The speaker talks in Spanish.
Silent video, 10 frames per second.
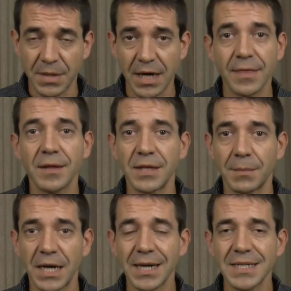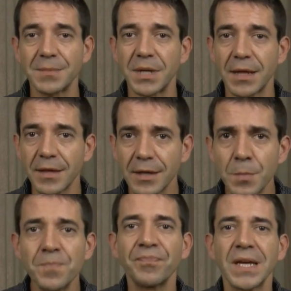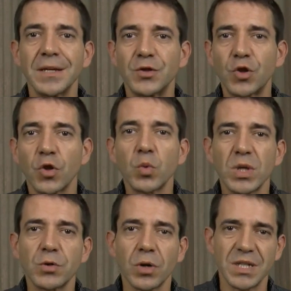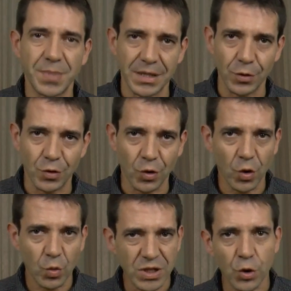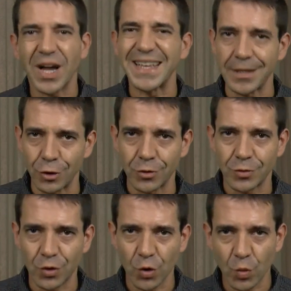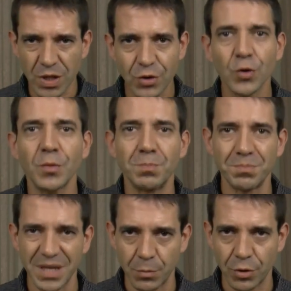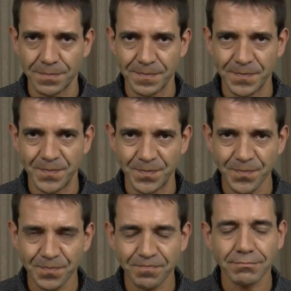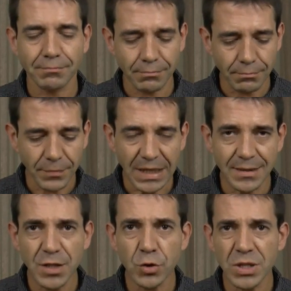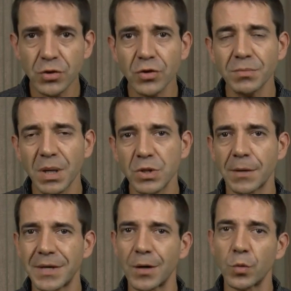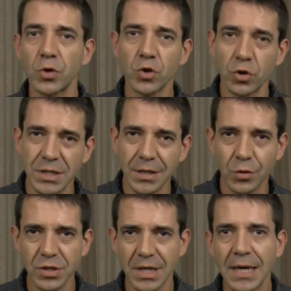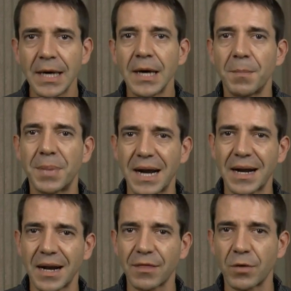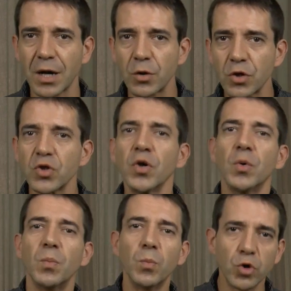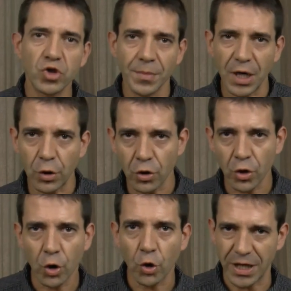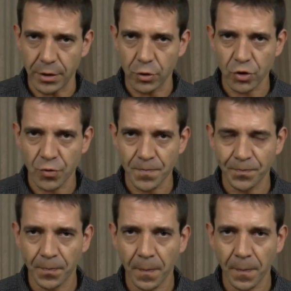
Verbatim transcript: De manera, que se merecen todo nuestro respeto, todo nuestro cariño, todo nuestro mimo. Dicho esto, vamos a ver algunos consejos para relacionarnos mucho mejor con ellos.